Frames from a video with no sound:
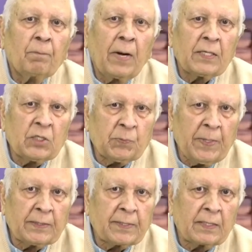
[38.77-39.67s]

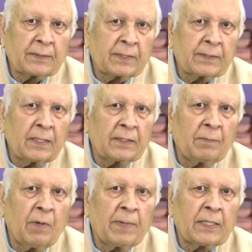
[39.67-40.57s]
पार्टिसिपेट कर सकते हैं
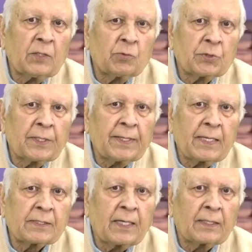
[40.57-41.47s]
जब हमारे दूसरे
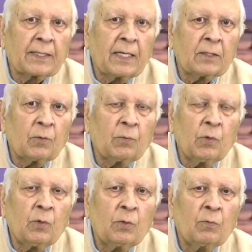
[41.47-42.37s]
गेस्ट आते हैं तो
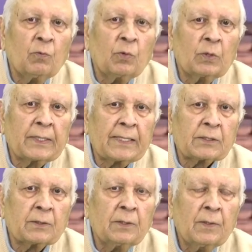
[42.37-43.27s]
वो
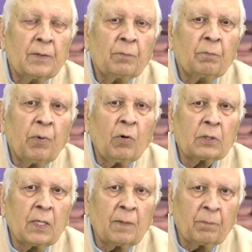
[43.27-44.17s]
गेस्ट
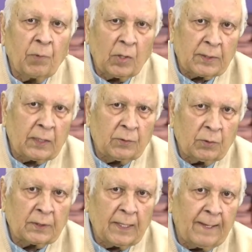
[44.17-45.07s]
बहुत इम्पॉर्टेंट
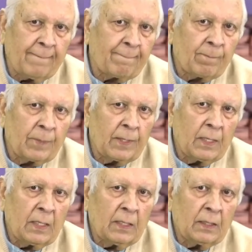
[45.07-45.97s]
होते हैं
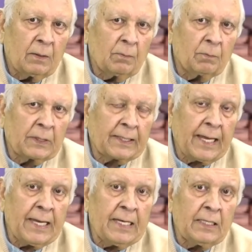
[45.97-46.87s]

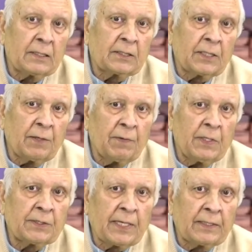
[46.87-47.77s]
कई
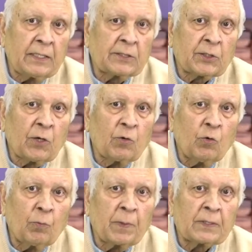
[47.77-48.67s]
टीवी चैनल्स के
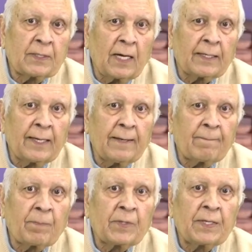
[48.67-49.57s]
ऊपर जाके
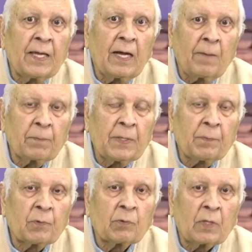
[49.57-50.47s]
ये अपने
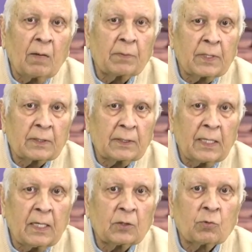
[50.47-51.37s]
प्रोग्राम करते
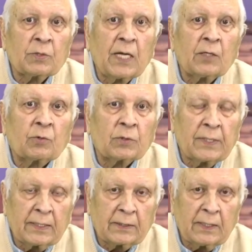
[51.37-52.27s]
हैं और दुनिया इनको
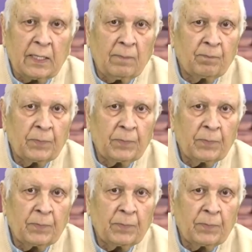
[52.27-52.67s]
देखती है